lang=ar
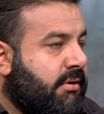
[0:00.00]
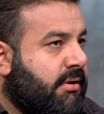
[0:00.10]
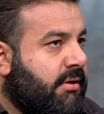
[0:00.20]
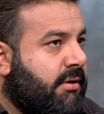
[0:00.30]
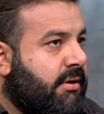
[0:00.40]

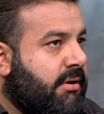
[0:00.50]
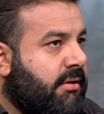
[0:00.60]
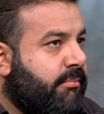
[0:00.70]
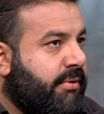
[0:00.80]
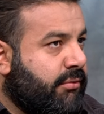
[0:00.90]
كان
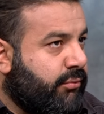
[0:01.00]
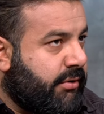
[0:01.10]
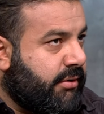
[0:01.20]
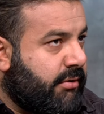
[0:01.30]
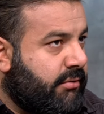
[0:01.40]
بيت
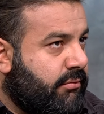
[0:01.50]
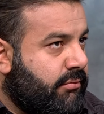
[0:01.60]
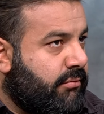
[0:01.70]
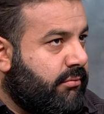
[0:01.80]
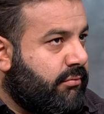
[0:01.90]
واحد
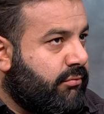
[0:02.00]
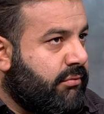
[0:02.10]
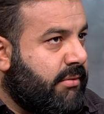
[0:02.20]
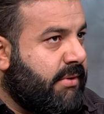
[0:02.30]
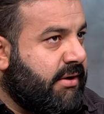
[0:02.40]

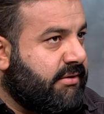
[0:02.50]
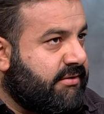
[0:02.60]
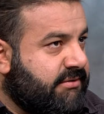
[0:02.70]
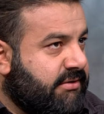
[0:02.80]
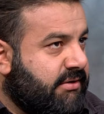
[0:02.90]
ولما كنت
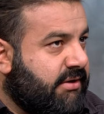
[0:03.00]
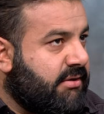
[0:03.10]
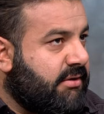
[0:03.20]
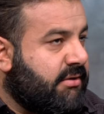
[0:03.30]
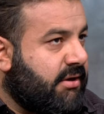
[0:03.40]
صغير
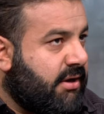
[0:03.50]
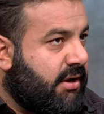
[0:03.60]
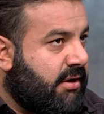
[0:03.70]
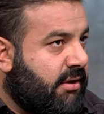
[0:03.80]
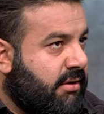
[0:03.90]
كنت
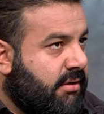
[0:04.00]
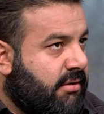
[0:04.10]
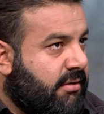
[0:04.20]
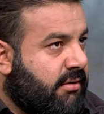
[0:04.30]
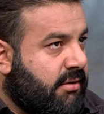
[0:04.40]
اتركك
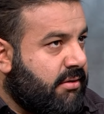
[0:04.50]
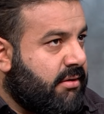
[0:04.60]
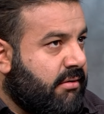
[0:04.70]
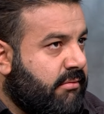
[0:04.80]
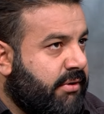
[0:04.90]
عندها